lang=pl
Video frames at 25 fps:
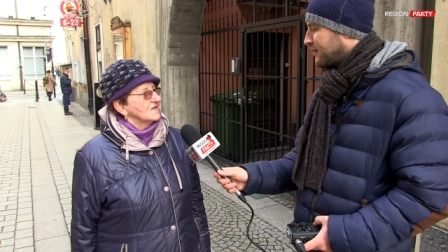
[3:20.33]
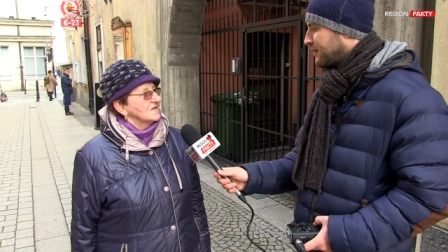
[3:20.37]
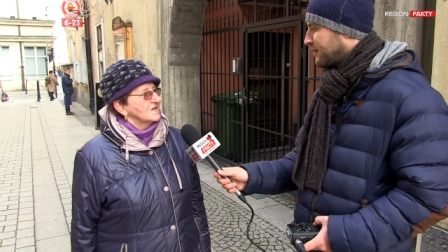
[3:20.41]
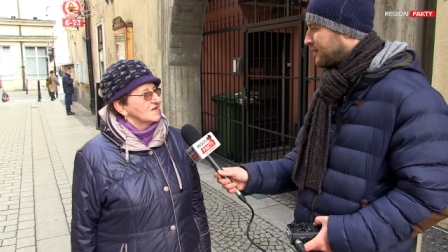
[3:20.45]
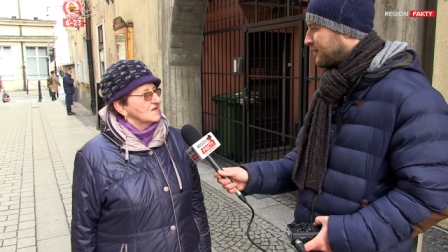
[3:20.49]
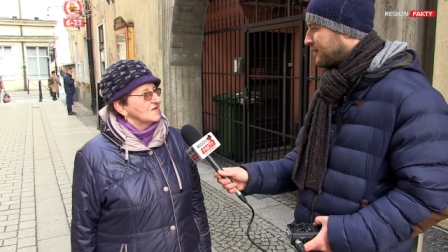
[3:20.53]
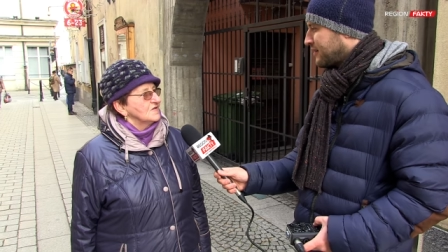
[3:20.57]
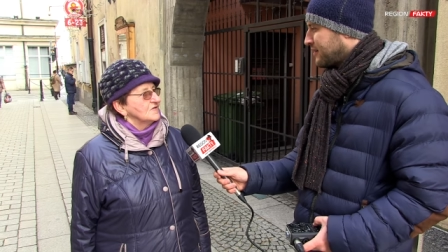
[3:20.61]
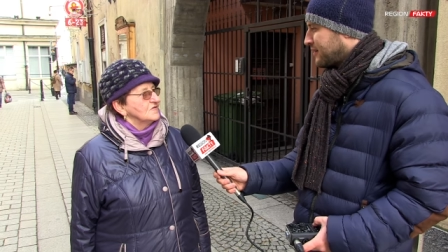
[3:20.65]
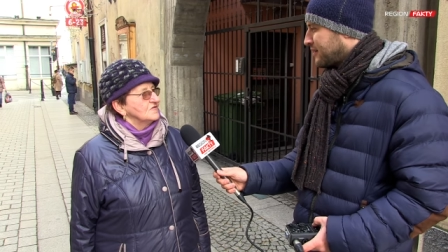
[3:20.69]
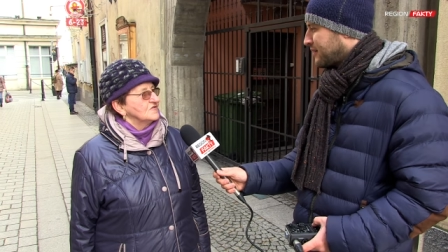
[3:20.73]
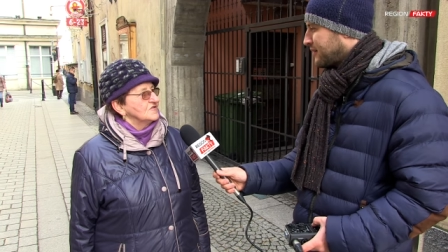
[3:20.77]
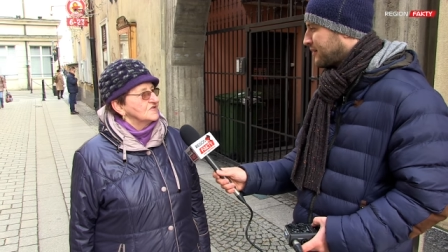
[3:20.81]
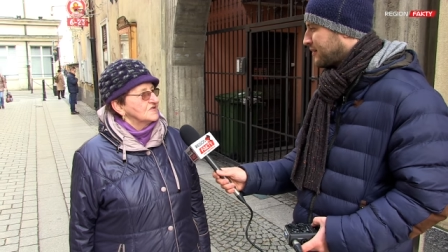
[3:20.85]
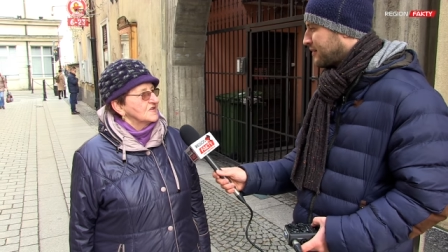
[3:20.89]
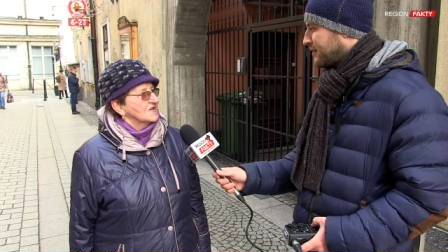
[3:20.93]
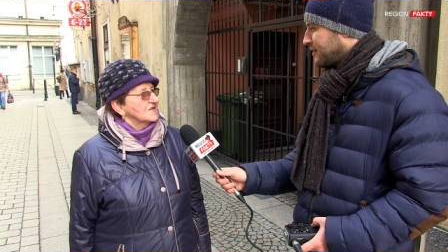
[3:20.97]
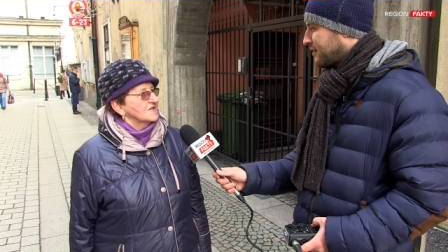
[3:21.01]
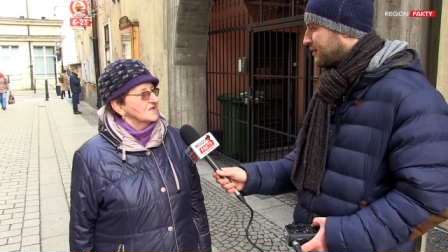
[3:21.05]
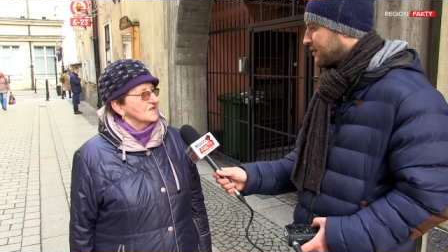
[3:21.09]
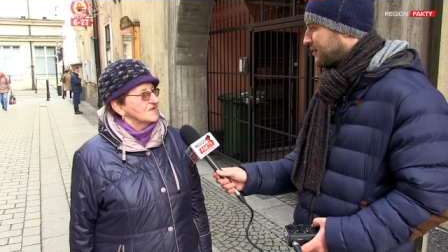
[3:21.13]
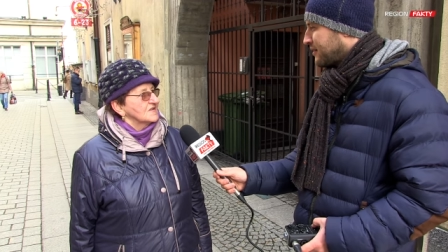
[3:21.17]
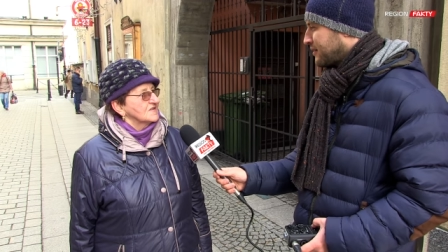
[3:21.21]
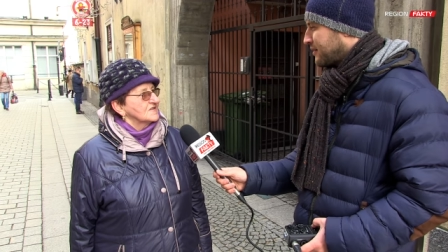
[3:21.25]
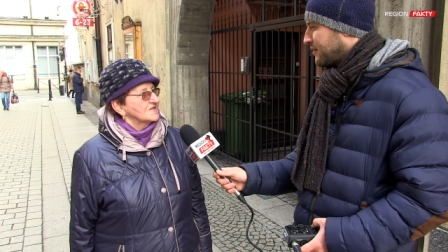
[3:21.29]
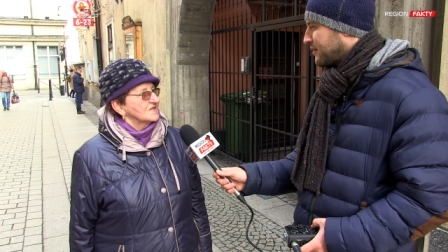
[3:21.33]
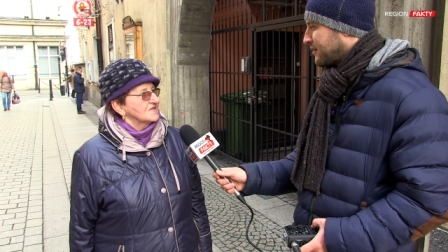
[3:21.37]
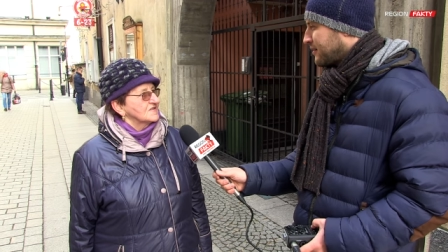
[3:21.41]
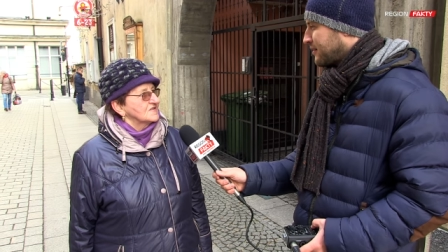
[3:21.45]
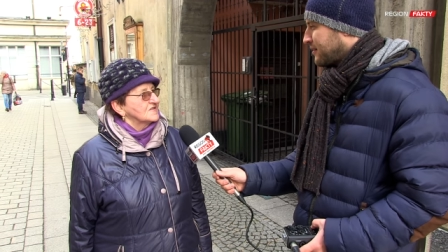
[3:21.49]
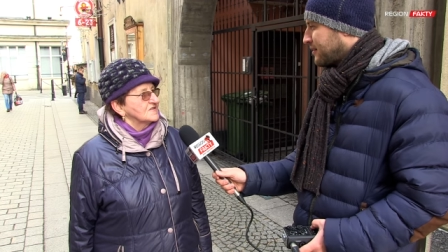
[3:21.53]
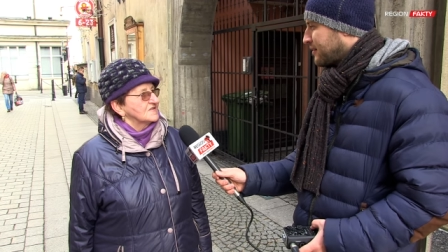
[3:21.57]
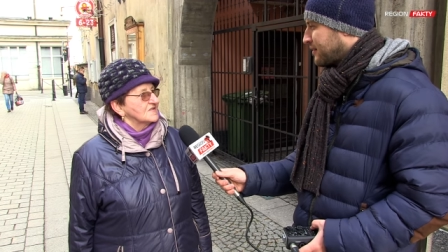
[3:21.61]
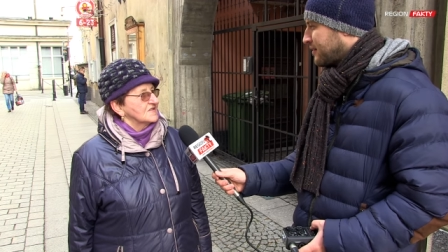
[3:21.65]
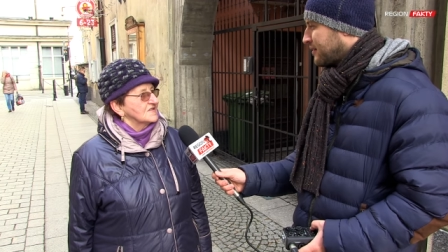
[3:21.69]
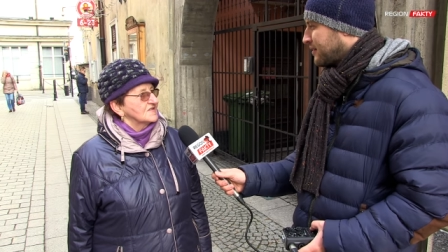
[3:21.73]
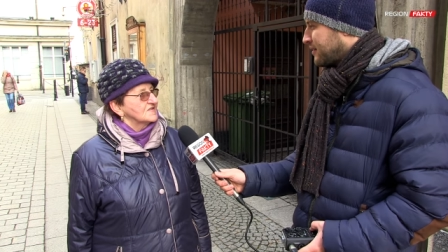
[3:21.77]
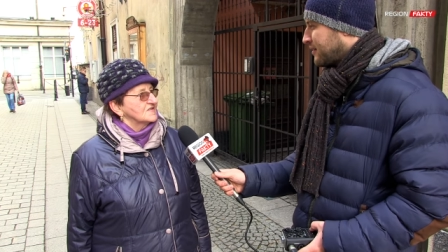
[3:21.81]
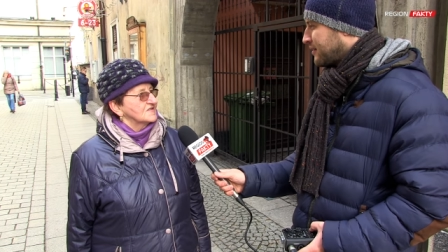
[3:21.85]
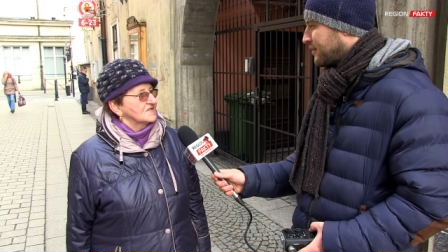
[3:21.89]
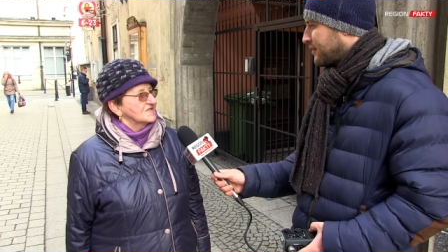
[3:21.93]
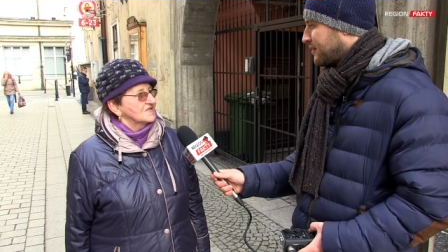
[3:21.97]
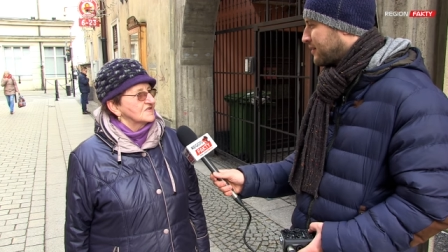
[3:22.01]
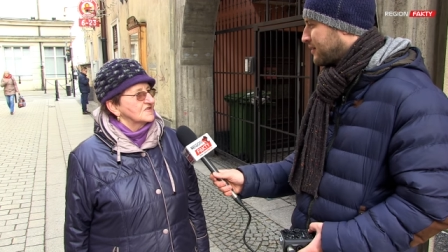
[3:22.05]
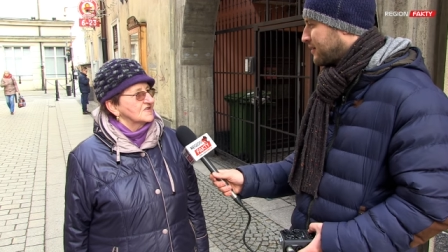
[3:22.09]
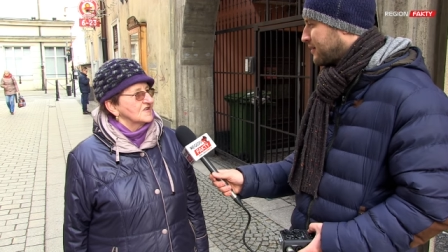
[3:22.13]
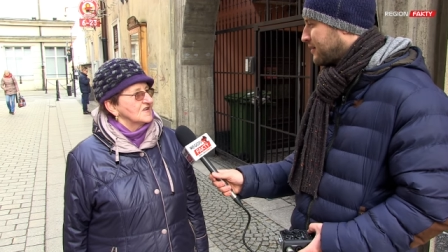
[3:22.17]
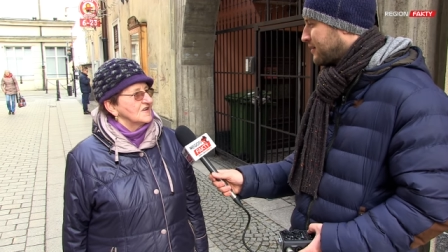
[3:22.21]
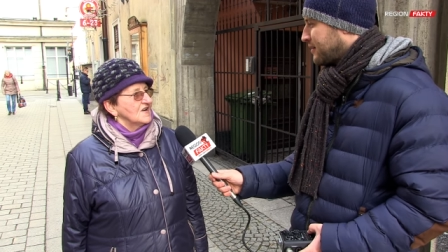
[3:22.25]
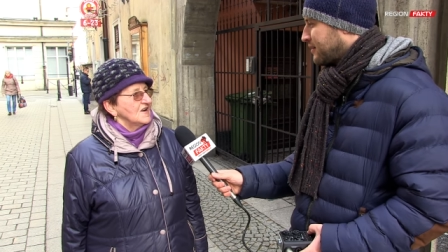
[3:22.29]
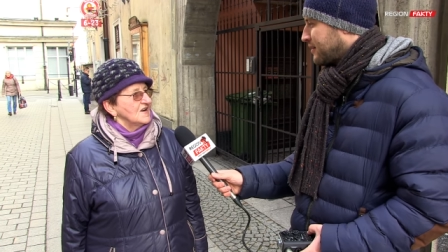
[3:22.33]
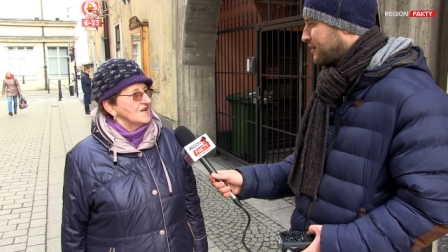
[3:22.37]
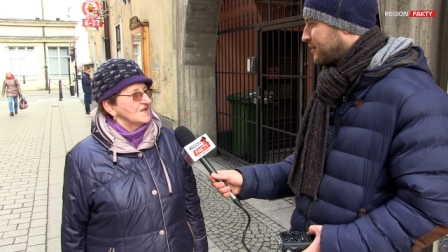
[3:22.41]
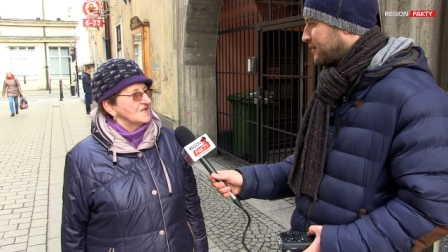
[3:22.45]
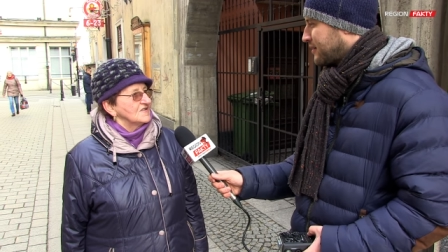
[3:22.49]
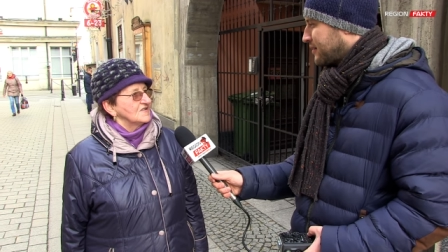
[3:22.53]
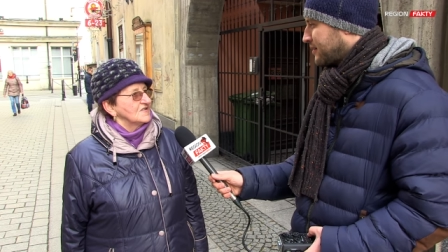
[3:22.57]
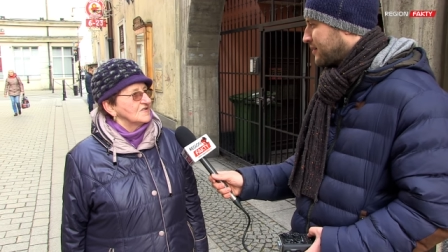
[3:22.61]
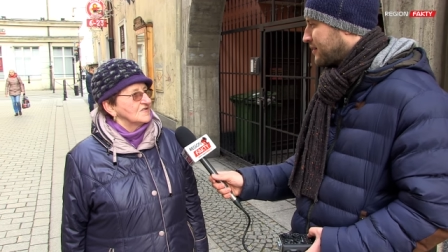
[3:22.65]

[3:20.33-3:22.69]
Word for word: tych ludzi tak nie strzelali